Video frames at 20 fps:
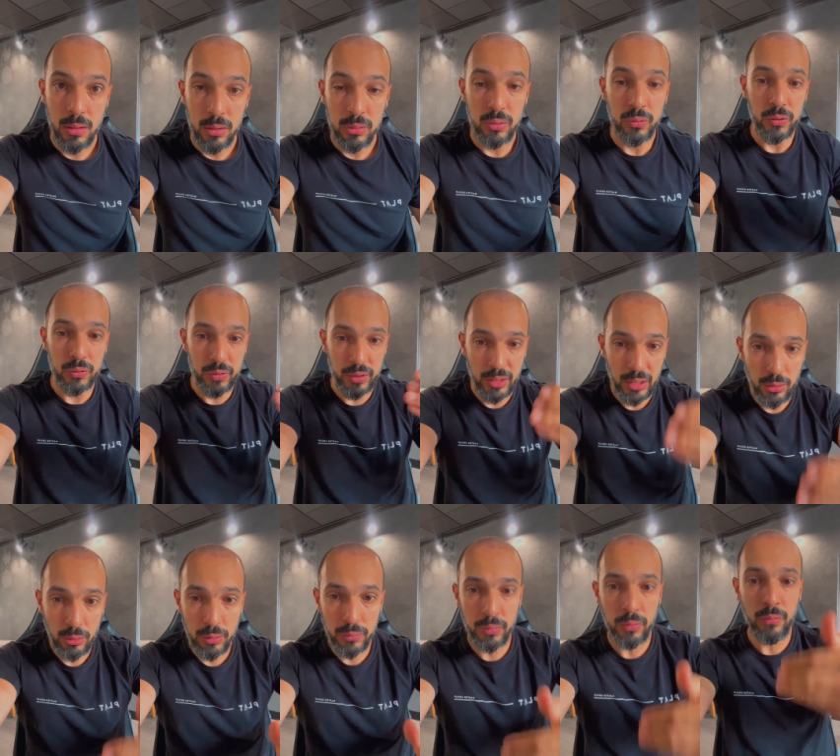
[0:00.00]
Se você é da
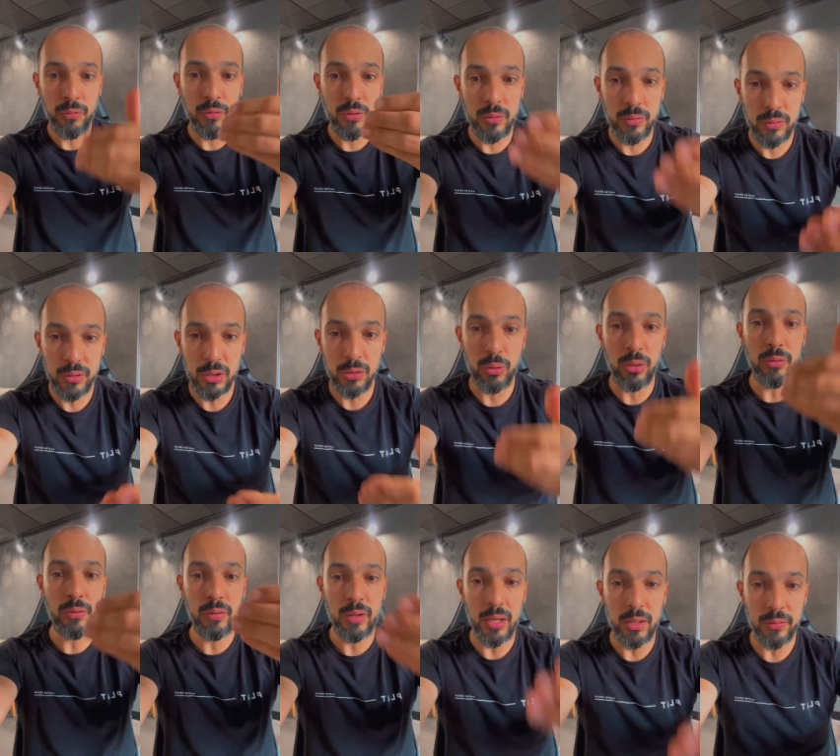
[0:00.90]
educação física e não
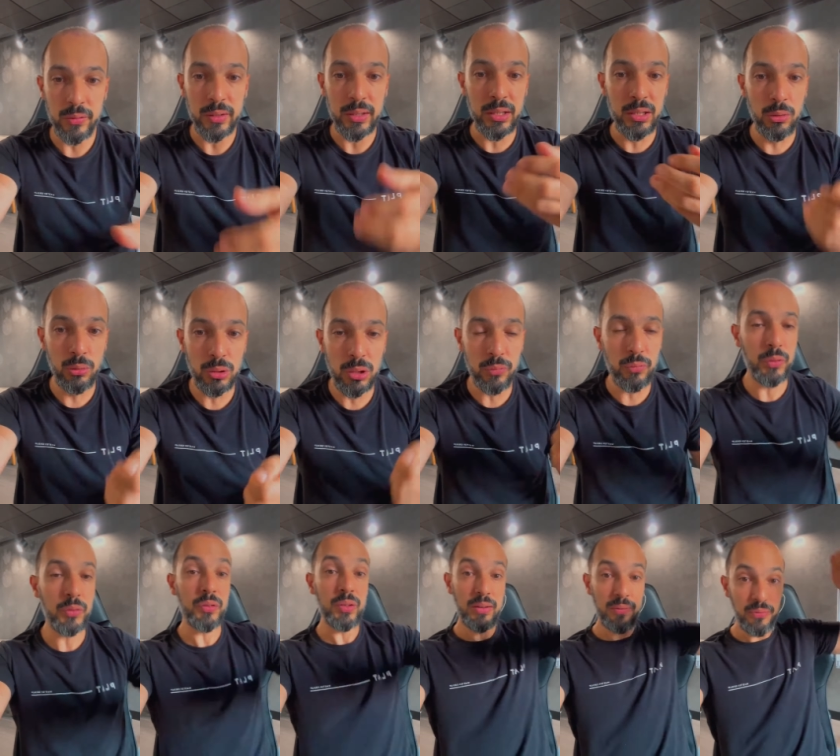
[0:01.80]
exerce aquilo que
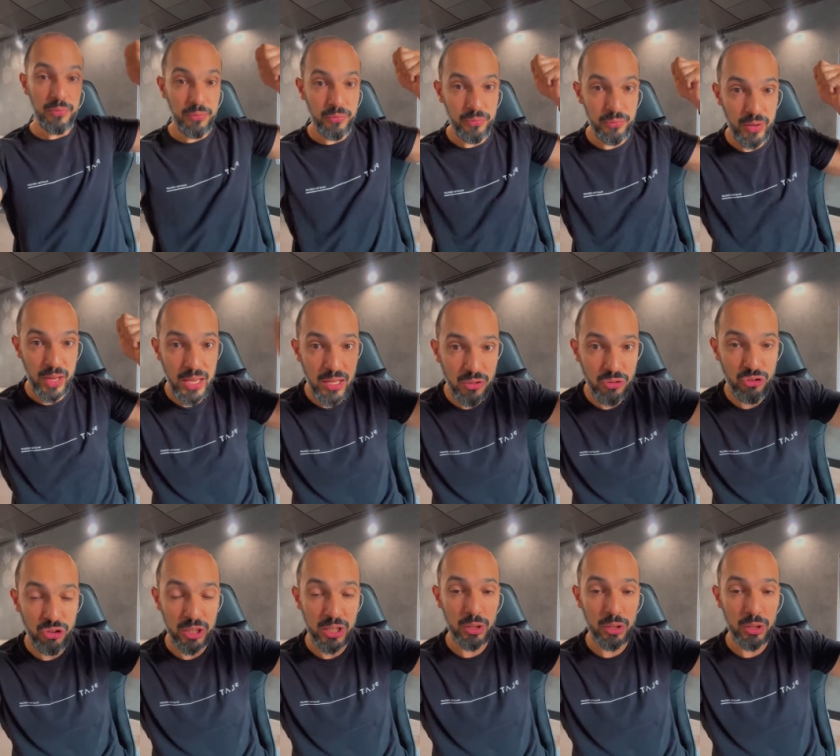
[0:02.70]
você vende,